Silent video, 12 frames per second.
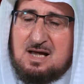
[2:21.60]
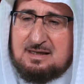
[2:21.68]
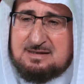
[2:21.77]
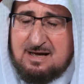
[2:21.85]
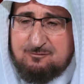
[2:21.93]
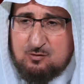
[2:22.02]

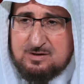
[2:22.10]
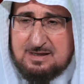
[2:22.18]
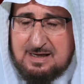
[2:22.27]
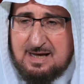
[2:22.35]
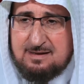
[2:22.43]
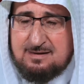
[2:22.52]
اهداف
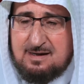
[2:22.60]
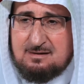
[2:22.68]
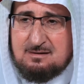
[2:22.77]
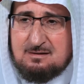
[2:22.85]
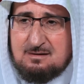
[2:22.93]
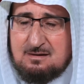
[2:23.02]
ثلاثه
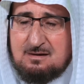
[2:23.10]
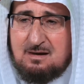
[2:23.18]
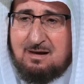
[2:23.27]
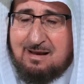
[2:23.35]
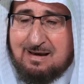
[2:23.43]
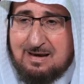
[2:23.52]

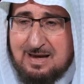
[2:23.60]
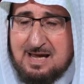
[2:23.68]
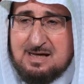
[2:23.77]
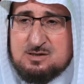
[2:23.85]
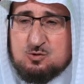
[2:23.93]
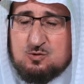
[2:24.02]

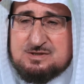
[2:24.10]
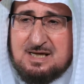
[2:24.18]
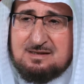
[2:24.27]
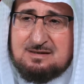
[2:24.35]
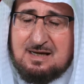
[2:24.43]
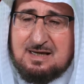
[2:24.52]
لا يجوز
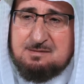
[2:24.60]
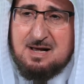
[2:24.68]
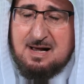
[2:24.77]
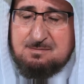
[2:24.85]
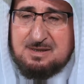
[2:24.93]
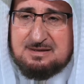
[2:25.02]
ان تغيب
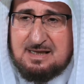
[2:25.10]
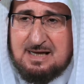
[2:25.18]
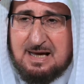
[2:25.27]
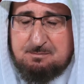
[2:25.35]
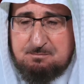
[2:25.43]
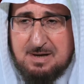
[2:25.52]
ابدا
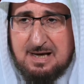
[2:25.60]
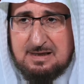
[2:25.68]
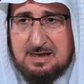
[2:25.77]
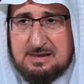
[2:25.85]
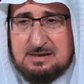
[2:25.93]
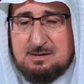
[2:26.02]
عن
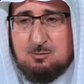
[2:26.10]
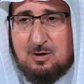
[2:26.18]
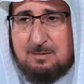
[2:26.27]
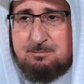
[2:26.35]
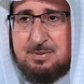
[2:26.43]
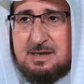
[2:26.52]
بال اي
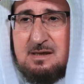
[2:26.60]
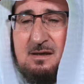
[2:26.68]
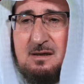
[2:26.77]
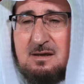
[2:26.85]
مربي